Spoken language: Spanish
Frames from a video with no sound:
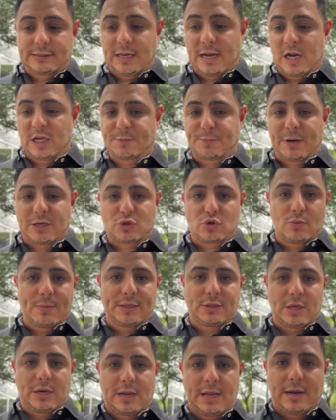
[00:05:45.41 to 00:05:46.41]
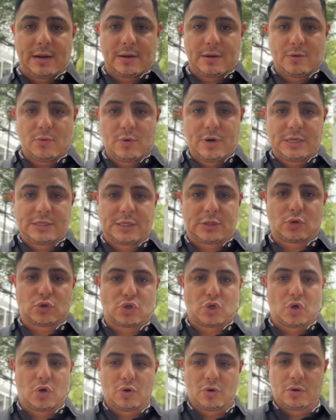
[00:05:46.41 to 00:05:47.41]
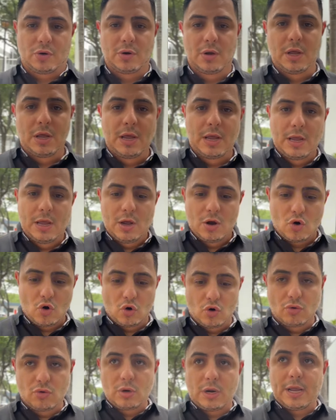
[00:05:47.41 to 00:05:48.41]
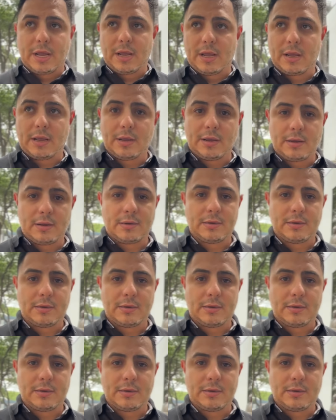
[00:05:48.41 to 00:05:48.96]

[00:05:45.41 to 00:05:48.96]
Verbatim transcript: Tigres presume tener una institución con eh,